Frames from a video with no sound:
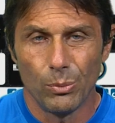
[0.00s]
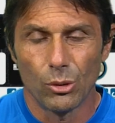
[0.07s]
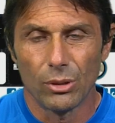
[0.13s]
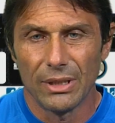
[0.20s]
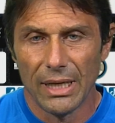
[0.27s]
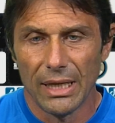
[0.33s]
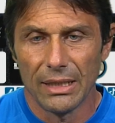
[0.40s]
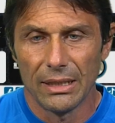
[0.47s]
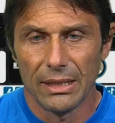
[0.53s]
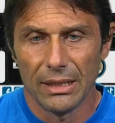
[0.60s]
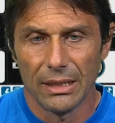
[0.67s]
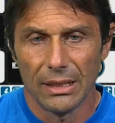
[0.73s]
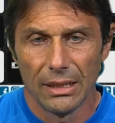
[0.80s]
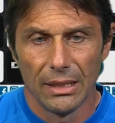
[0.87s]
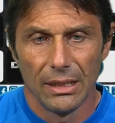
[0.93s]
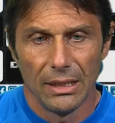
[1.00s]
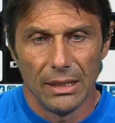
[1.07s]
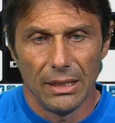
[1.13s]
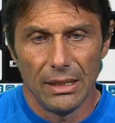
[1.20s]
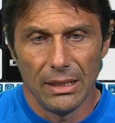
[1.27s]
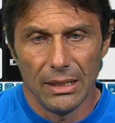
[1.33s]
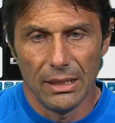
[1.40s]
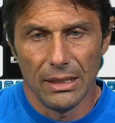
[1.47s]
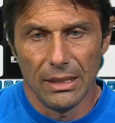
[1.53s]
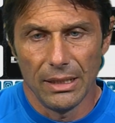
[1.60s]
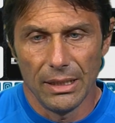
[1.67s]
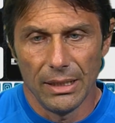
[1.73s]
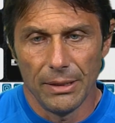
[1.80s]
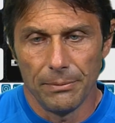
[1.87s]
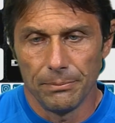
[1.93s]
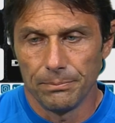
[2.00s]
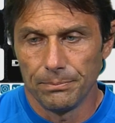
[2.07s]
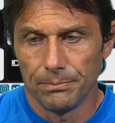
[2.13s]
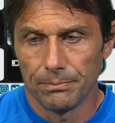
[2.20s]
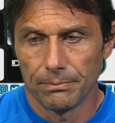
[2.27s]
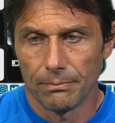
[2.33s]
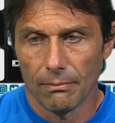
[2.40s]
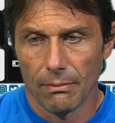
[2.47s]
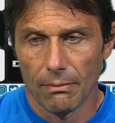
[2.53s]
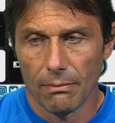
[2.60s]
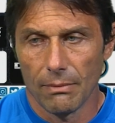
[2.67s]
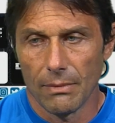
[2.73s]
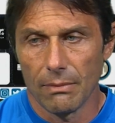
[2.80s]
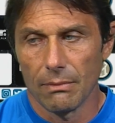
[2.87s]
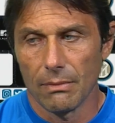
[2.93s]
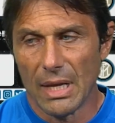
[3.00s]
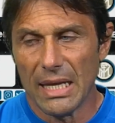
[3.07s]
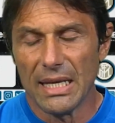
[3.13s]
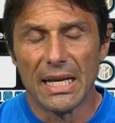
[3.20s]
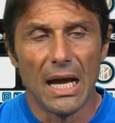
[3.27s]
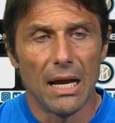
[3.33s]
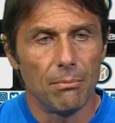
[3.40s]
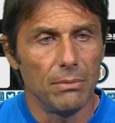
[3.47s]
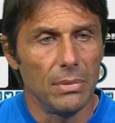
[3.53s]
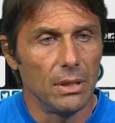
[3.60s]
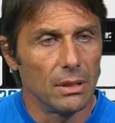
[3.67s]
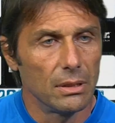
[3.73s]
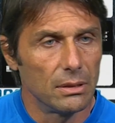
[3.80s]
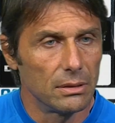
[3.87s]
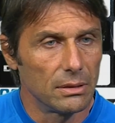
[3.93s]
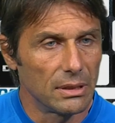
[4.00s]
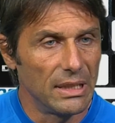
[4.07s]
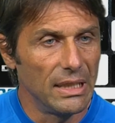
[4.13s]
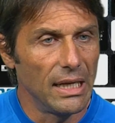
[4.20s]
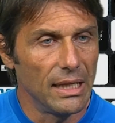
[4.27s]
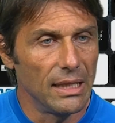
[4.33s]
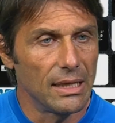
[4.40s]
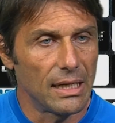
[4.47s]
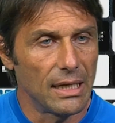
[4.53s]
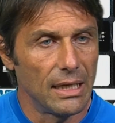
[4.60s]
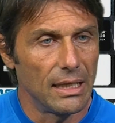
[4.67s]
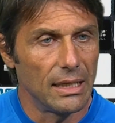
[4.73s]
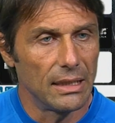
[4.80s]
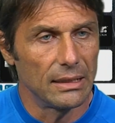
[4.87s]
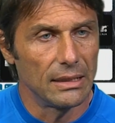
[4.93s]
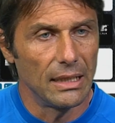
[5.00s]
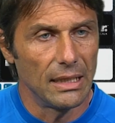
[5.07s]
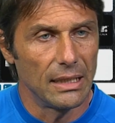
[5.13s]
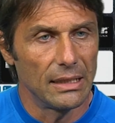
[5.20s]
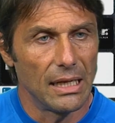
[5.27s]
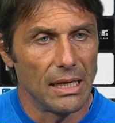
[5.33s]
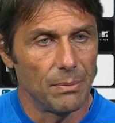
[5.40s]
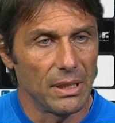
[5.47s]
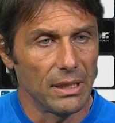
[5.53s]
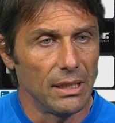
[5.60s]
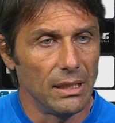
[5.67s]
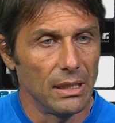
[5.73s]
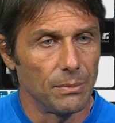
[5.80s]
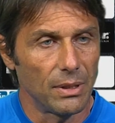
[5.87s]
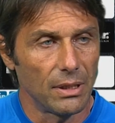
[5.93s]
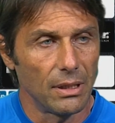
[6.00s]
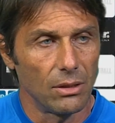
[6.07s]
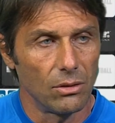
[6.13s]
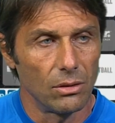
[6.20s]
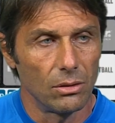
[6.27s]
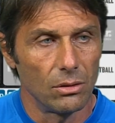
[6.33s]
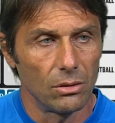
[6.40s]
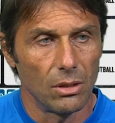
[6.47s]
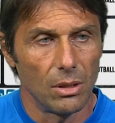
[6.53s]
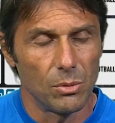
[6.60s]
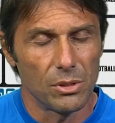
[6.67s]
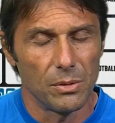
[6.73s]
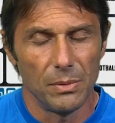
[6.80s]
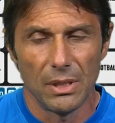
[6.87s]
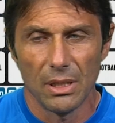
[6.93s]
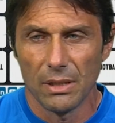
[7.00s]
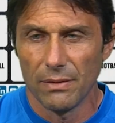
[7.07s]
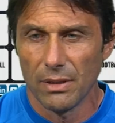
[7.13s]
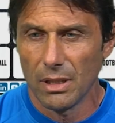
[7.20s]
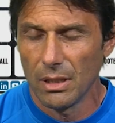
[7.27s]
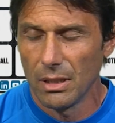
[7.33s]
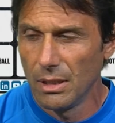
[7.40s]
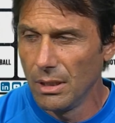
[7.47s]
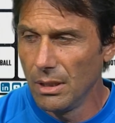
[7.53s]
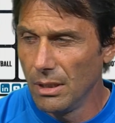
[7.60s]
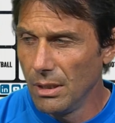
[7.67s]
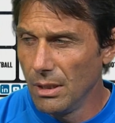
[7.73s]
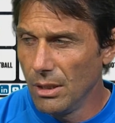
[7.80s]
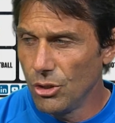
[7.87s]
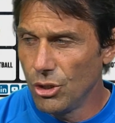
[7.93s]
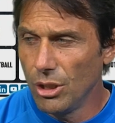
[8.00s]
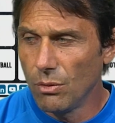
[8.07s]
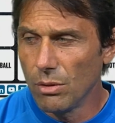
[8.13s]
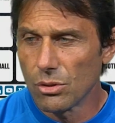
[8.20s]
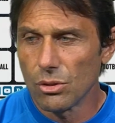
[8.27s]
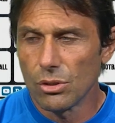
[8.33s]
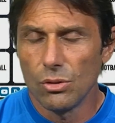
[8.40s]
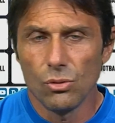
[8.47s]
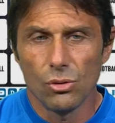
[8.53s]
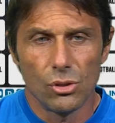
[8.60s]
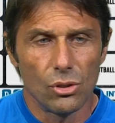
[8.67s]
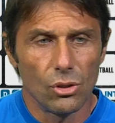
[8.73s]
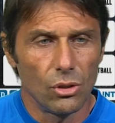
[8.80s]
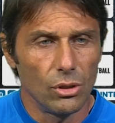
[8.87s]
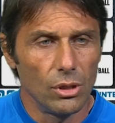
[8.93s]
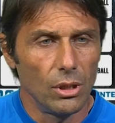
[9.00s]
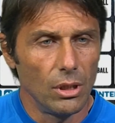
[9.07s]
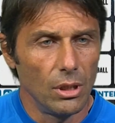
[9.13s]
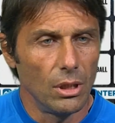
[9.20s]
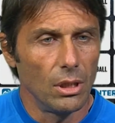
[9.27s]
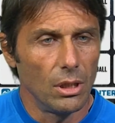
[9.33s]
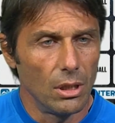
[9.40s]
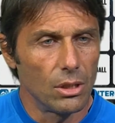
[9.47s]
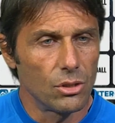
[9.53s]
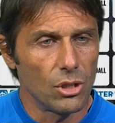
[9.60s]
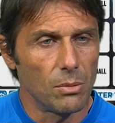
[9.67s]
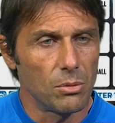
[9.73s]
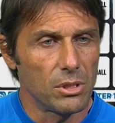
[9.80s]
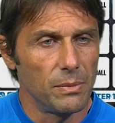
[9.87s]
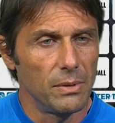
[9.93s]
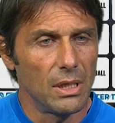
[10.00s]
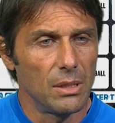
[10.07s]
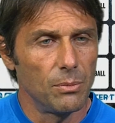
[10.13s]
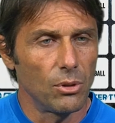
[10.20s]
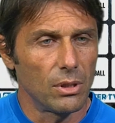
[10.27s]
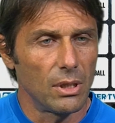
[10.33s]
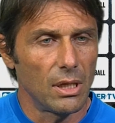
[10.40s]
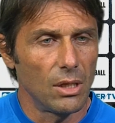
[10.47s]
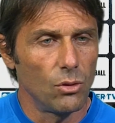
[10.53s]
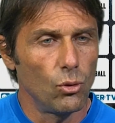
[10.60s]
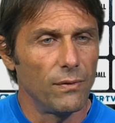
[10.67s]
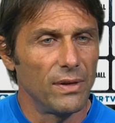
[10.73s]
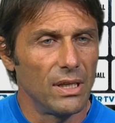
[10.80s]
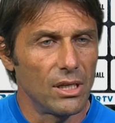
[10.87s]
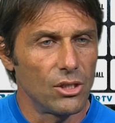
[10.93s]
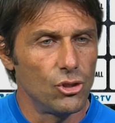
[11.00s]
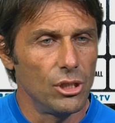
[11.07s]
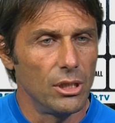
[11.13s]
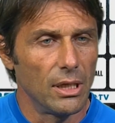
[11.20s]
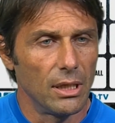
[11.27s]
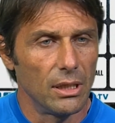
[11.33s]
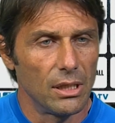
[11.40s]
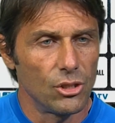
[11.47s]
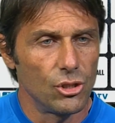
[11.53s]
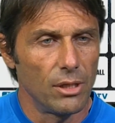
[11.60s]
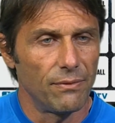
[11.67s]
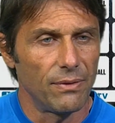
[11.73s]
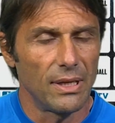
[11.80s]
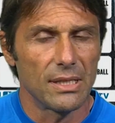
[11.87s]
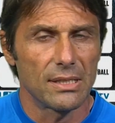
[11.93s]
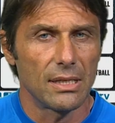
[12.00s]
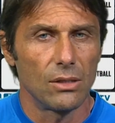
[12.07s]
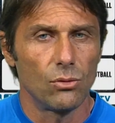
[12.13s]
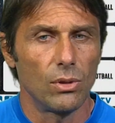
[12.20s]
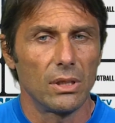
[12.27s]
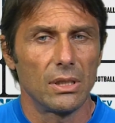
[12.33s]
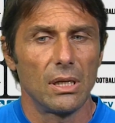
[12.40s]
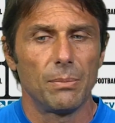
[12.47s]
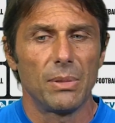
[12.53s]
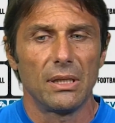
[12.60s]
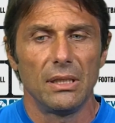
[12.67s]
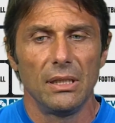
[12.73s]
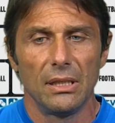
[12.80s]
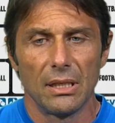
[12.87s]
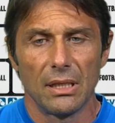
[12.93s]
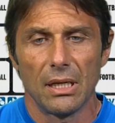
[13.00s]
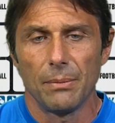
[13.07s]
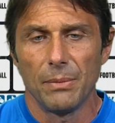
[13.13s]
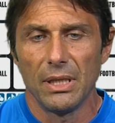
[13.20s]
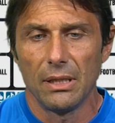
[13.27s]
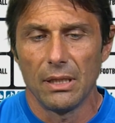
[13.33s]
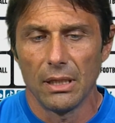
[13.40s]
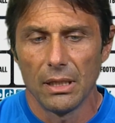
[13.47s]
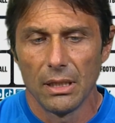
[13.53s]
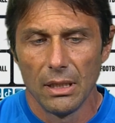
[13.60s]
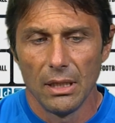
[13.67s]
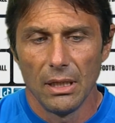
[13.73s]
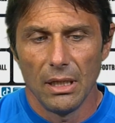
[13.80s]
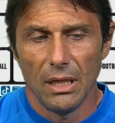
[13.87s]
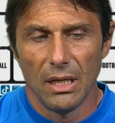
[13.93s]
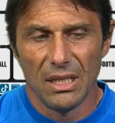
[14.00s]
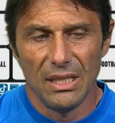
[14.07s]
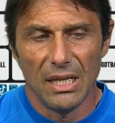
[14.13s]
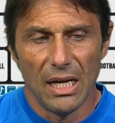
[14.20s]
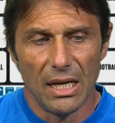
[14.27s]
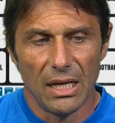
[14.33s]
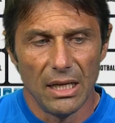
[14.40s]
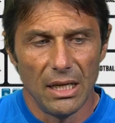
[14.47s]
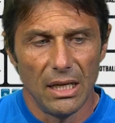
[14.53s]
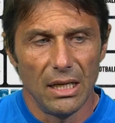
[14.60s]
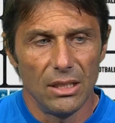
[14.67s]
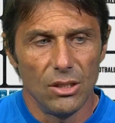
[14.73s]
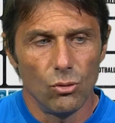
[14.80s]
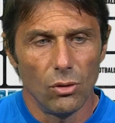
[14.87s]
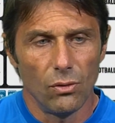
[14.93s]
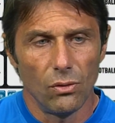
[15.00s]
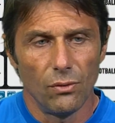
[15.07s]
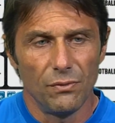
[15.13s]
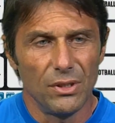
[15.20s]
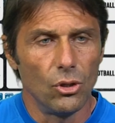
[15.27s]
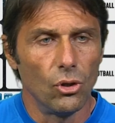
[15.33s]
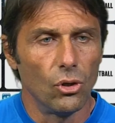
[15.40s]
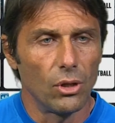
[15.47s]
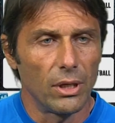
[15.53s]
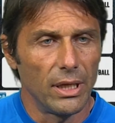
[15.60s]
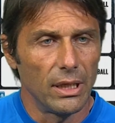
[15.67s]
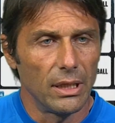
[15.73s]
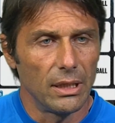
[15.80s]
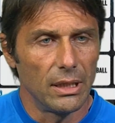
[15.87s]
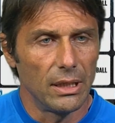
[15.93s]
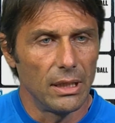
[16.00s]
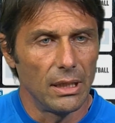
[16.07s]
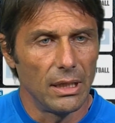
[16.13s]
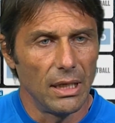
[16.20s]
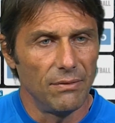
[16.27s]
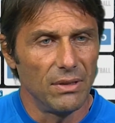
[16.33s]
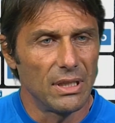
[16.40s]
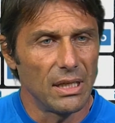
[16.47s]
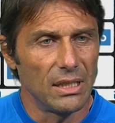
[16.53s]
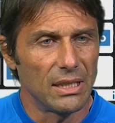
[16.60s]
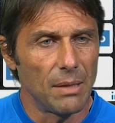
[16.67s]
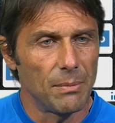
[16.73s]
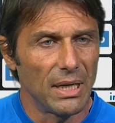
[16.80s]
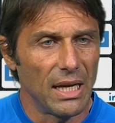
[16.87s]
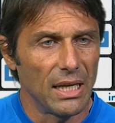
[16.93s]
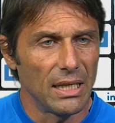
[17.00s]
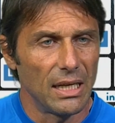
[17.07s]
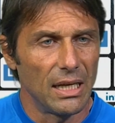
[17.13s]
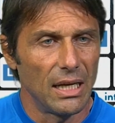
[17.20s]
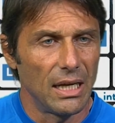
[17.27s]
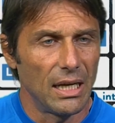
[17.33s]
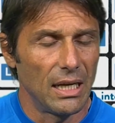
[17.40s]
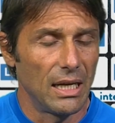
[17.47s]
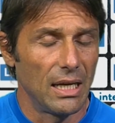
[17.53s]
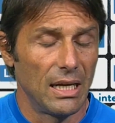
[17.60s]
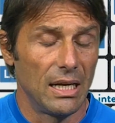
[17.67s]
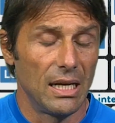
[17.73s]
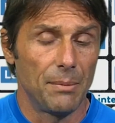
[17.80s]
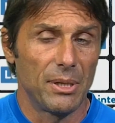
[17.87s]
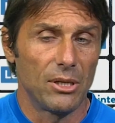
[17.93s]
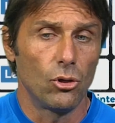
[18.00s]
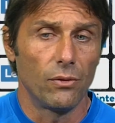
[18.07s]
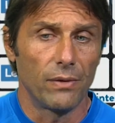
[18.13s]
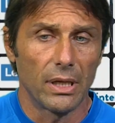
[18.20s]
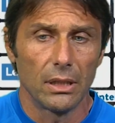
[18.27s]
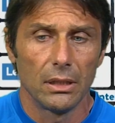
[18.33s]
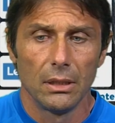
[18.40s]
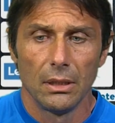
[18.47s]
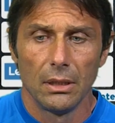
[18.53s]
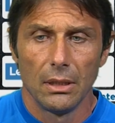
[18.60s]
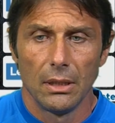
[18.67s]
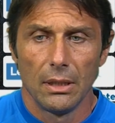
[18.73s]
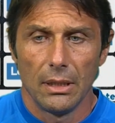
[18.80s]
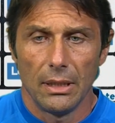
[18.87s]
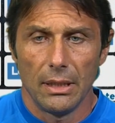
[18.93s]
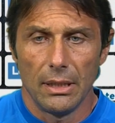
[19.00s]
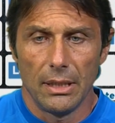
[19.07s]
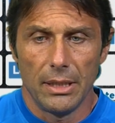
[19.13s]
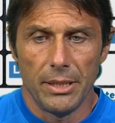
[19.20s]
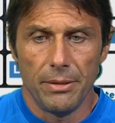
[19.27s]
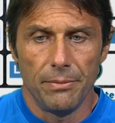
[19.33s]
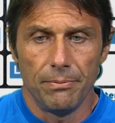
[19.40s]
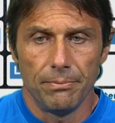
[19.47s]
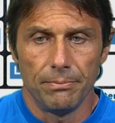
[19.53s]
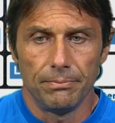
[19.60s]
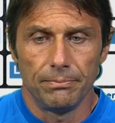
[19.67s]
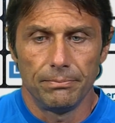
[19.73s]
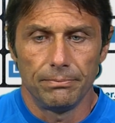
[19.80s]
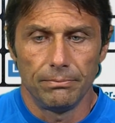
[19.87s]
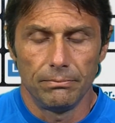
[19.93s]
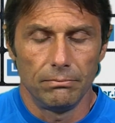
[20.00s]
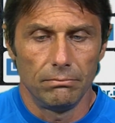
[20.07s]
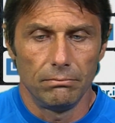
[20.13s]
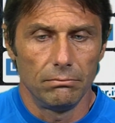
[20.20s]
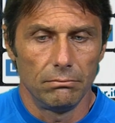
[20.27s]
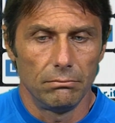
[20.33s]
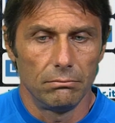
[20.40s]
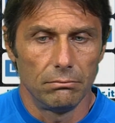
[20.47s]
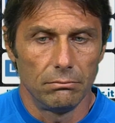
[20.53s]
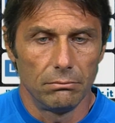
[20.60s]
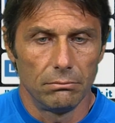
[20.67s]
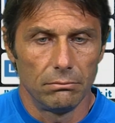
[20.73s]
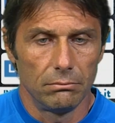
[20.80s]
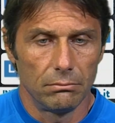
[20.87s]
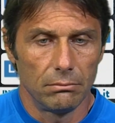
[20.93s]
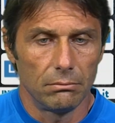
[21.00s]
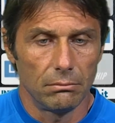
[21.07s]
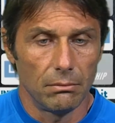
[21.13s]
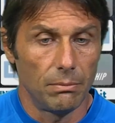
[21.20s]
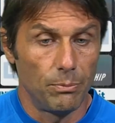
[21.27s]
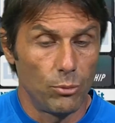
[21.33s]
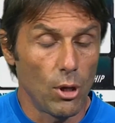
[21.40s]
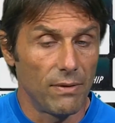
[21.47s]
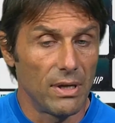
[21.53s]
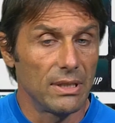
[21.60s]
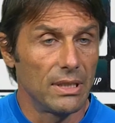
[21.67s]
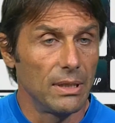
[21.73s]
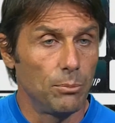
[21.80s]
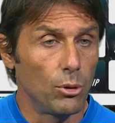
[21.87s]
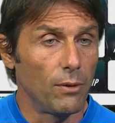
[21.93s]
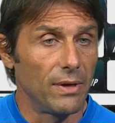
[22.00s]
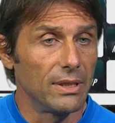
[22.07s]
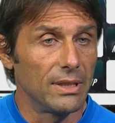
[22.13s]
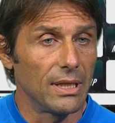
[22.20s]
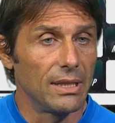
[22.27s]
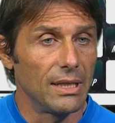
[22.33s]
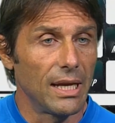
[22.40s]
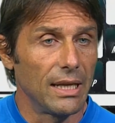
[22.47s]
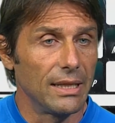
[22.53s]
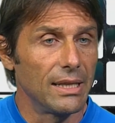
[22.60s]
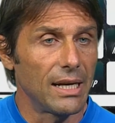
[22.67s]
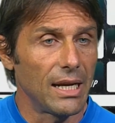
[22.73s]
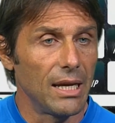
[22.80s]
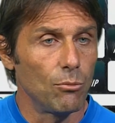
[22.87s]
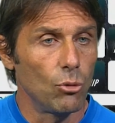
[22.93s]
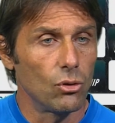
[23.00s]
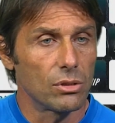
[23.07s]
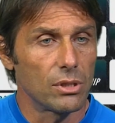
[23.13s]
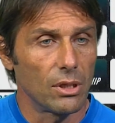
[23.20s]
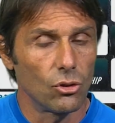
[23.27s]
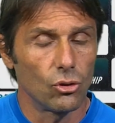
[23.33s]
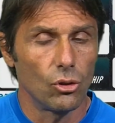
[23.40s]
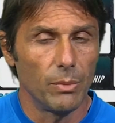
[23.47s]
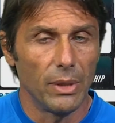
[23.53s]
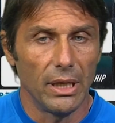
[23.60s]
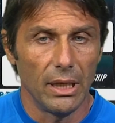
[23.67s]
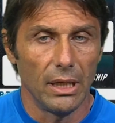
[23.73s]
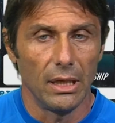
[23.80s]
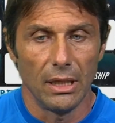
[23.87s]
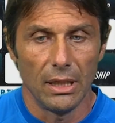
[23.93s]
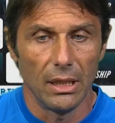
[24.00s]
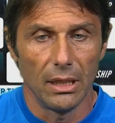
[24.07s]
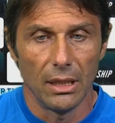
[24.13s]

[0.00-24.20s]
importante eh, i cambi, chi entra dalla, dalla panchina, perché con, con la possibilità di avere 5 sostituzioni, eh, c'è la possibilità di portare nuova energia, energia fresca durante la partita, chiaramente ridare eh, di nuovo vigore eh, e vitalità magari alla, alla, alla manovra. E, ehm, più, avanti, più, avanti, andremo, secondo me,